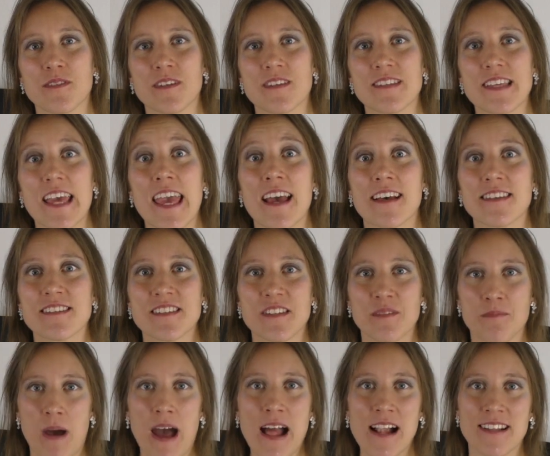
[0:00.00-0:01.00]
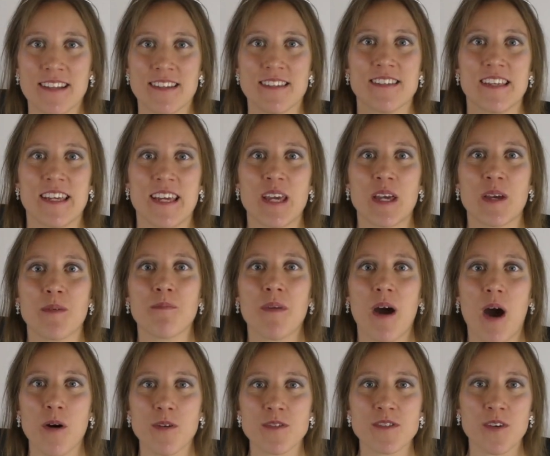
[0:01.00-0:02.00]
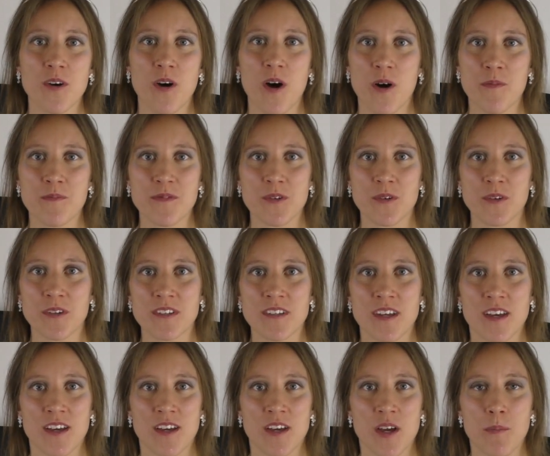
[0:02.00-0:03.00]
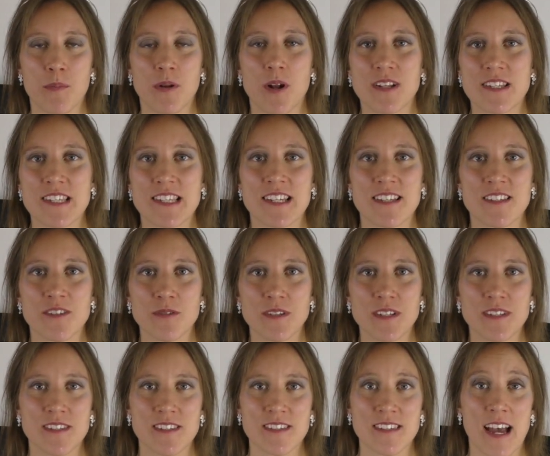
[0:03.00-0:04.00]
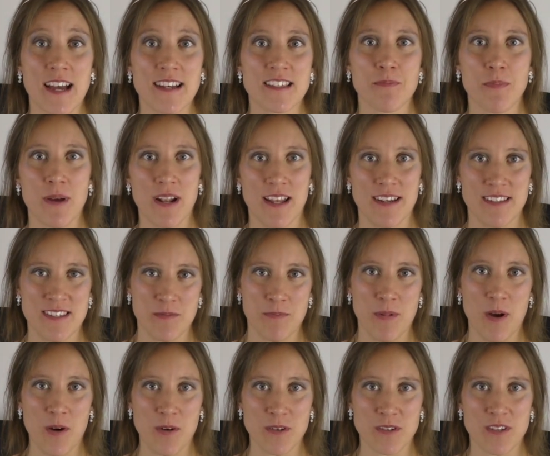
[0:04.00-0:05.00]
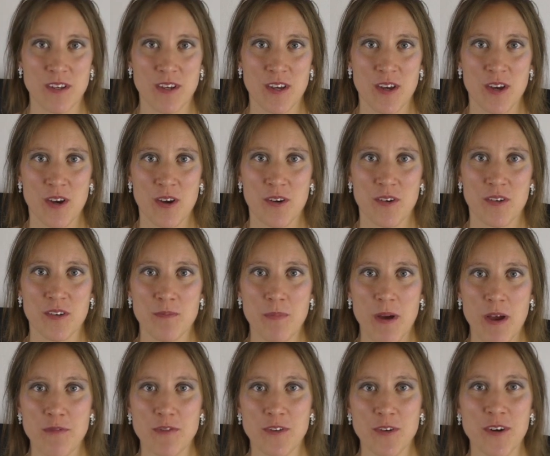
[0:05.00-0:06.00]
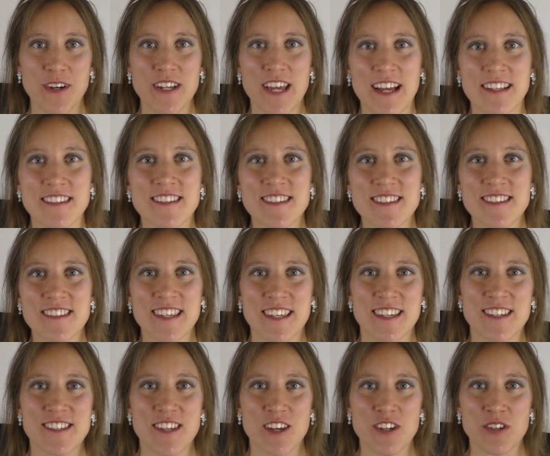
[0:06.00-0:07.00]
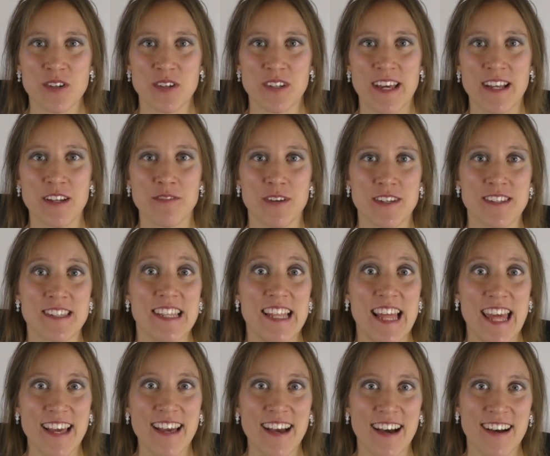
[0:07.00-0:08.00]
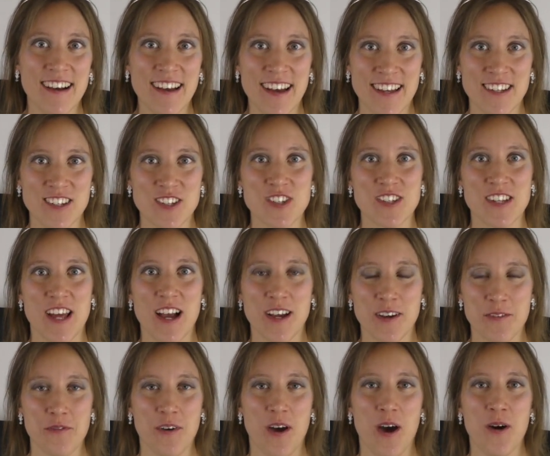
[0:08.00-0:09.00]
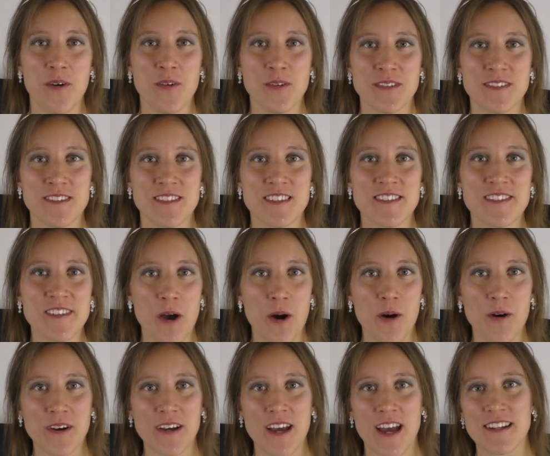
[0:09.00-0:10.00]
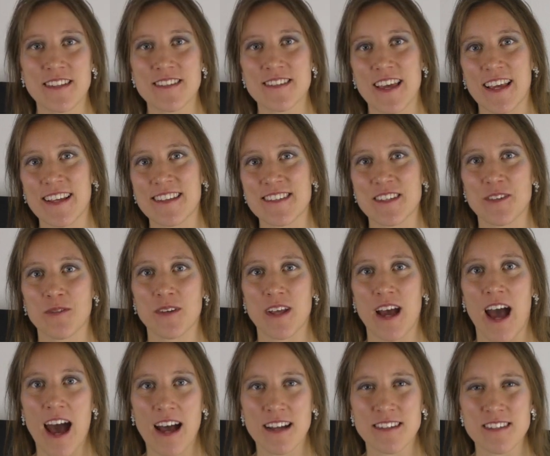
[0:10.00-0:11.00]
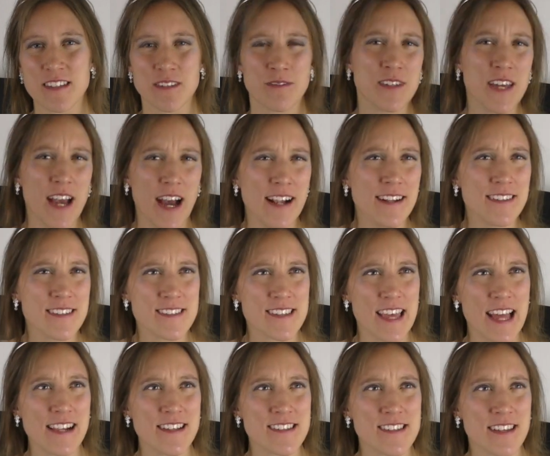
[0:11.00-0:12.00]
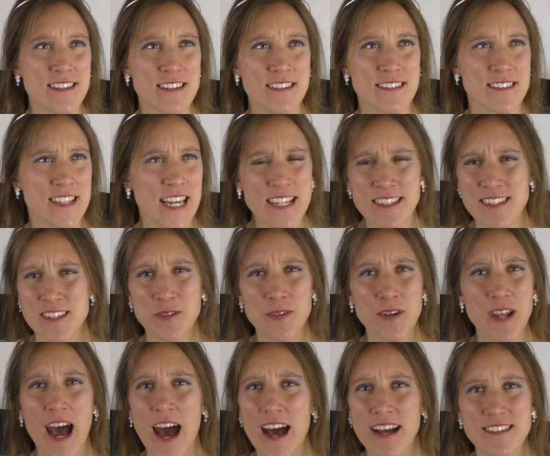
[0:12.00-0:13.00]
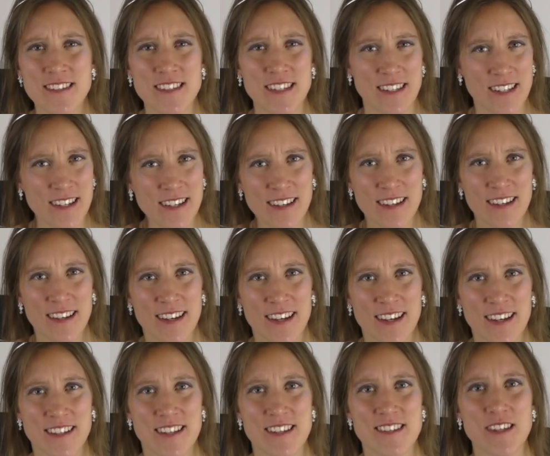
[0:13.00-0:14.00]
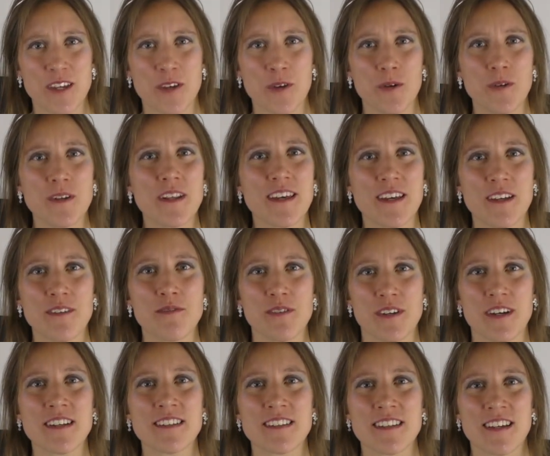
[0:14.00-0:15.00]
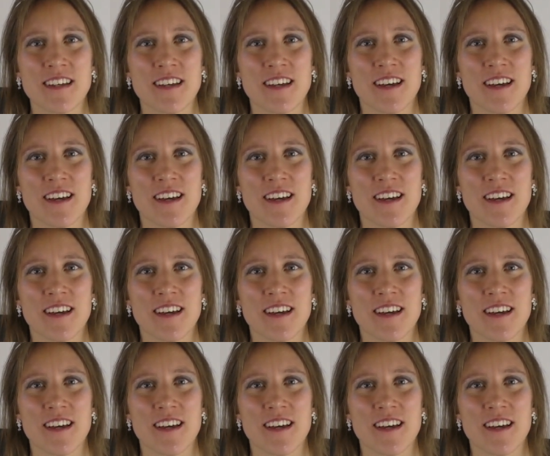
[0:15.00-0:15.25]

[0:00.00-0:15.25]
so das erste Mal, dass sie eben rauskommt und plötzlich so dieses Eispalast baut. Und bei Floriansen, sie ist ja schon etwas länger eine starke Frau und sie ist ja auch keine 16 oder 18. Wie alt ist Elsa? 16 oder 18, ne? Dass sie Königin wird